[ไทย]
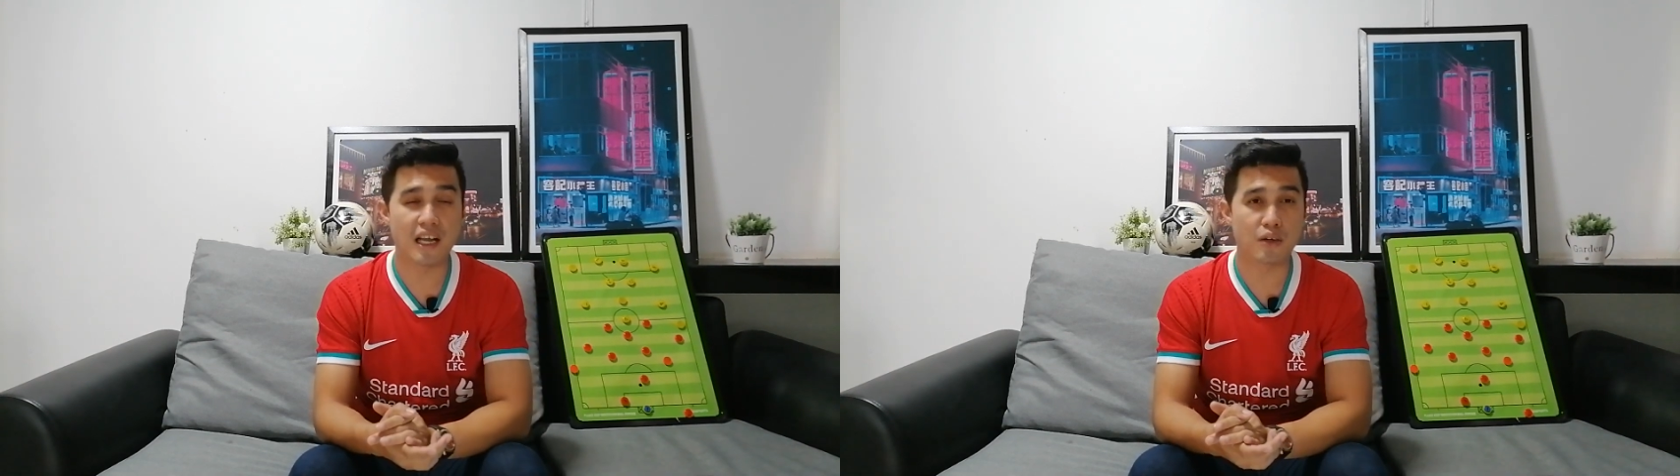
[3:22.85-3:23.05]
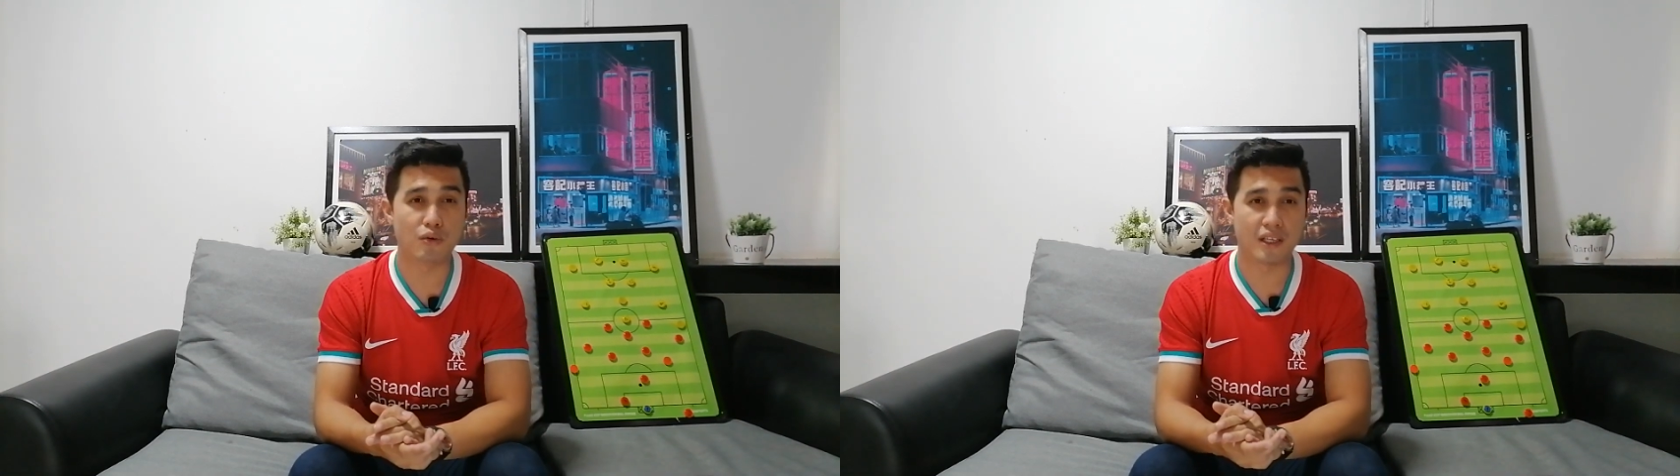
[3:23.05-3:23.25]

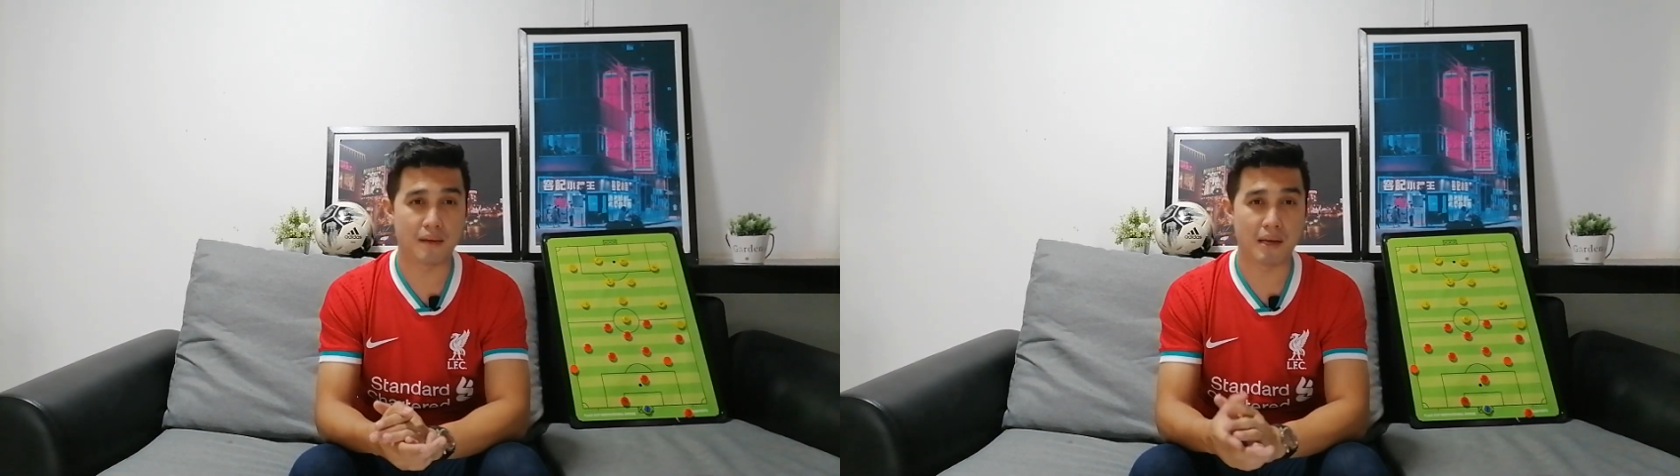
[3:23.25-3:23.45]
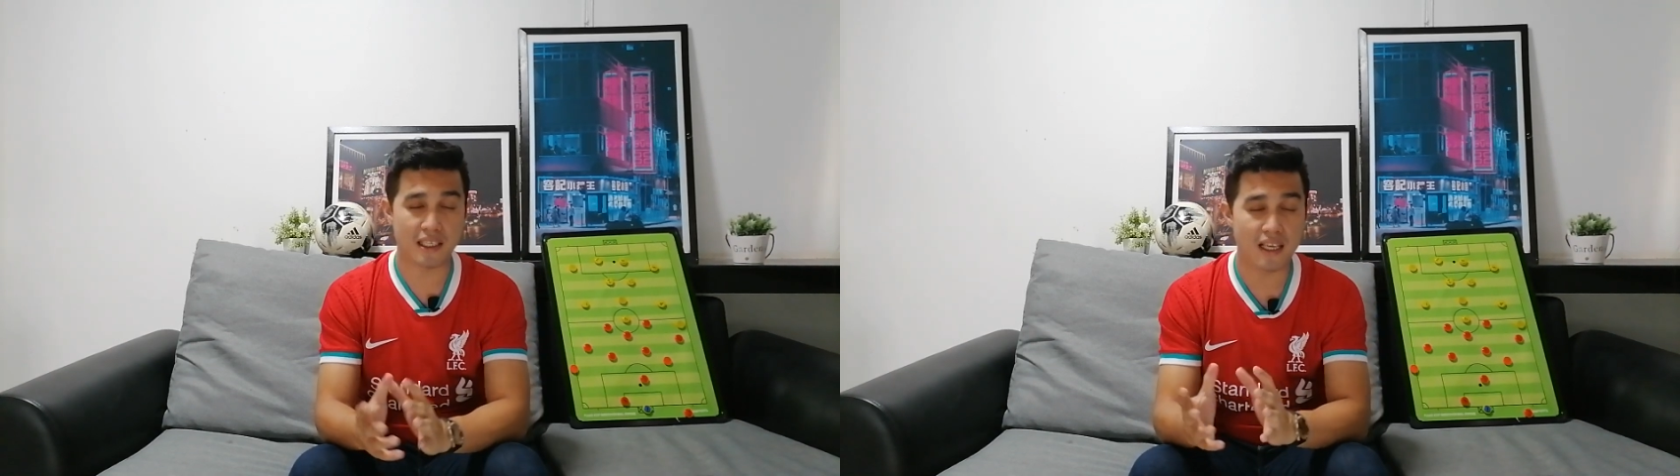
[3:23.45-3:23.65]
นาโน
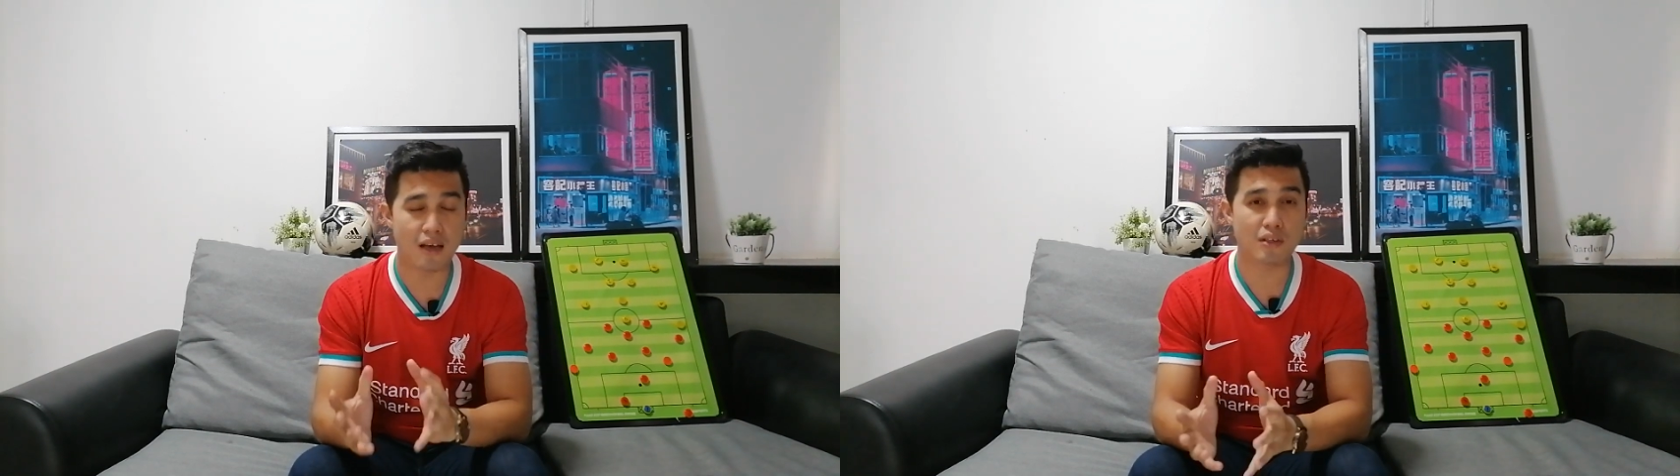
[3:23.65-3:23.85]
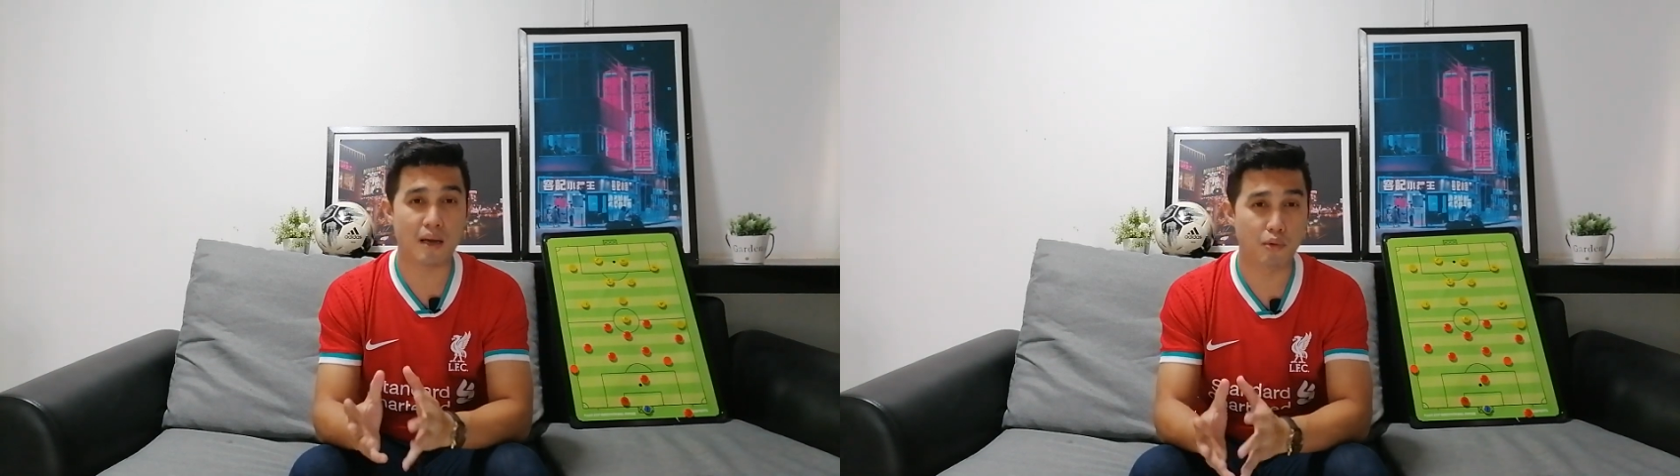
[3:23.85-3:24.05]
เนี่ย แมตช์ที่
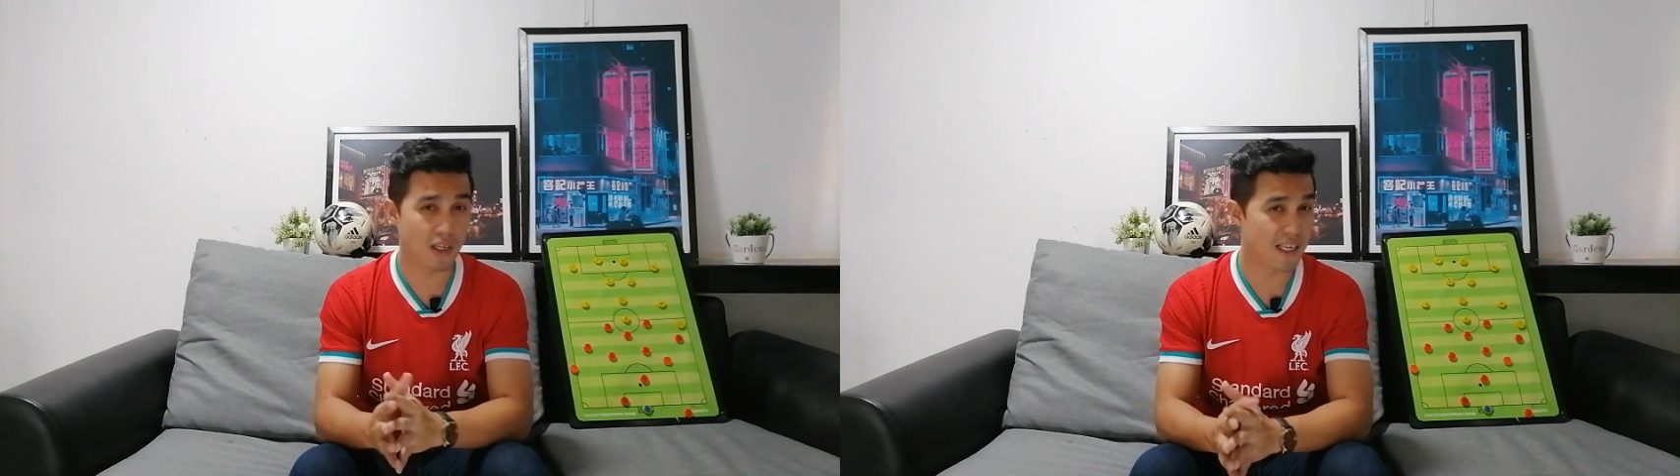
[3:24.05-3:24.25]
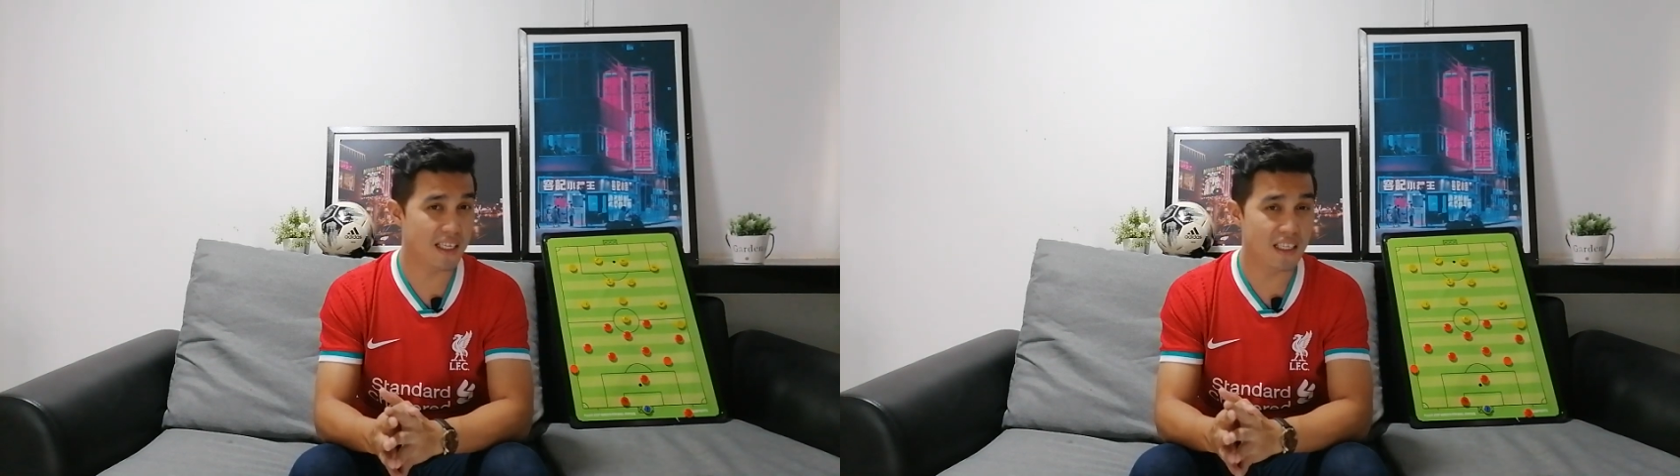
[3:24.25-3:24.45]
แล้วทำผ
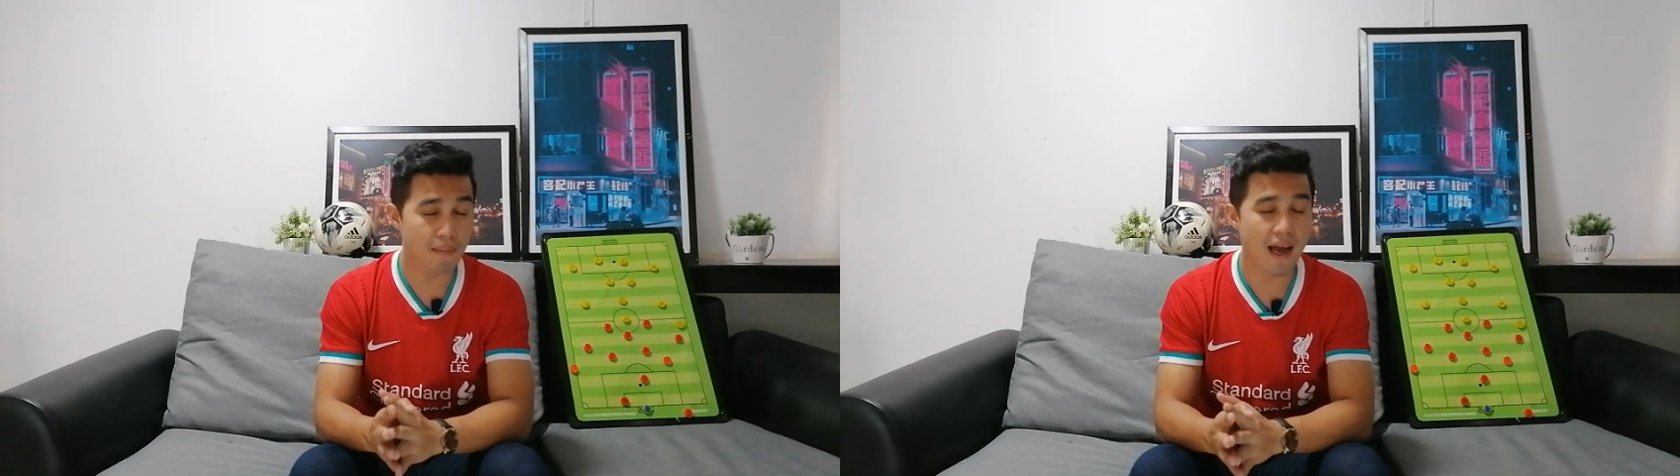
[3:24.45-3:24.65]
ลงานได้ดี